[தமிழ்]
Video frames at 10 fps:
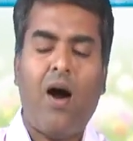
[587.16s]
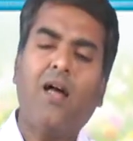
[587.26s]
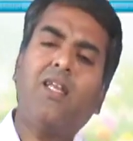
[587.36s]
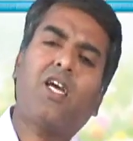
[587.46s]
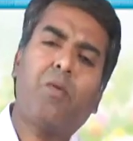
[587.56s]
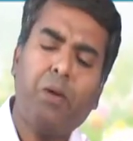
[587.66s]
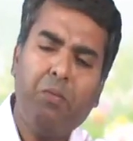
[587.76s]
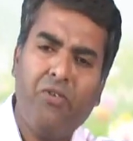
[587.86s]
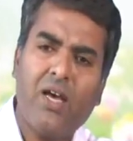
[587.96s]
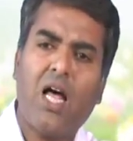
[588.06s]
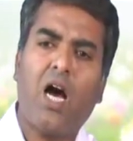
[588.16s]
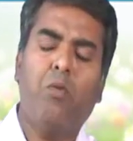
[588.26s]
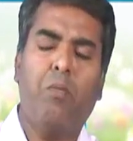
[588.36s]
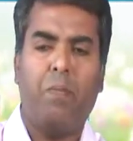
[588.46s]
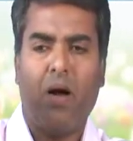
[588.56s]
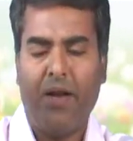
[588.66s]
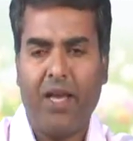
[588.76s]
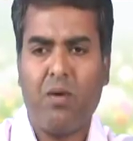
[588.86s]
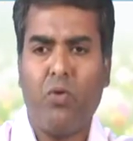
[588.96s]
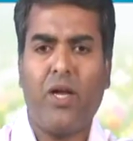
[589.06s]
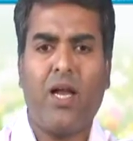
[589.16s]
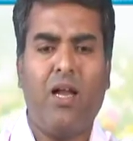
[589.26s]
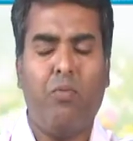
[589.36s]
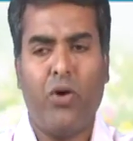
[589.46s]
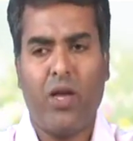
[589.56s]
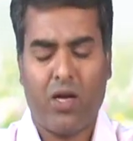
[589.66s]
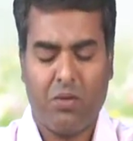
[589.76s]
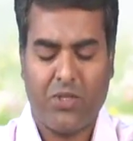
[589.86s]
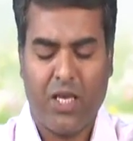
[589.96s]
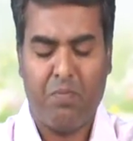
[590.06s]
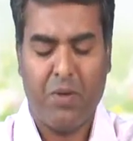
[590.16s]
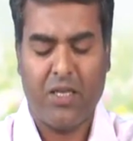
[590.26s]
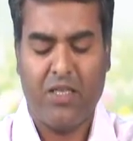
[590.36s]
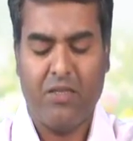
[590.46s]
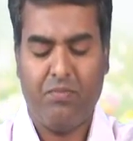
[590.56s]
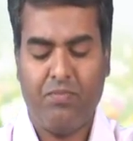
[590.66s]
அதற்கு பின்பு வேதாகம் அநேக மொழிகளிலே மொழியாக்கம் செய்யப்பட்டது